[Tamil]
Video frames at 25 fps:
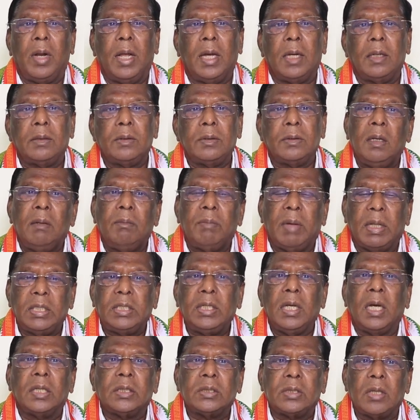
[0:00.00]
கூட
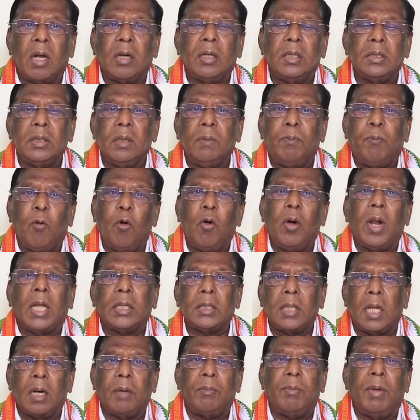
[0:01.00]
மத்திய அரசானது
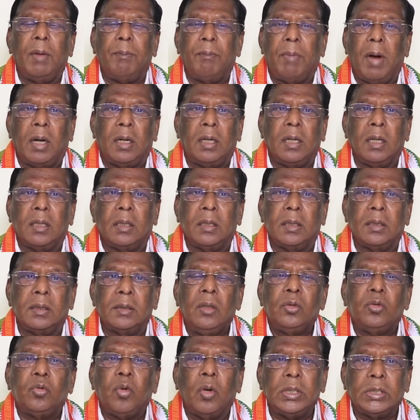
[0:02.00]
பொருளாதார மேம்பாட்டுக்கு
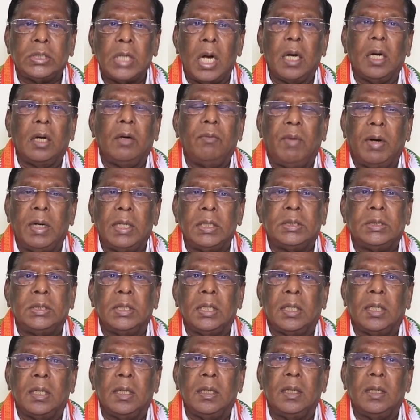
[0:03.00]
தொழிற்சாலையின்
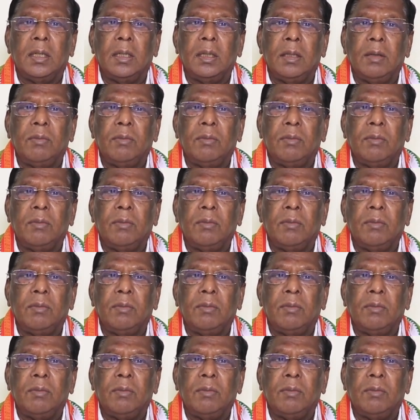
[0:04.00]
வளர்ச்சிக்கு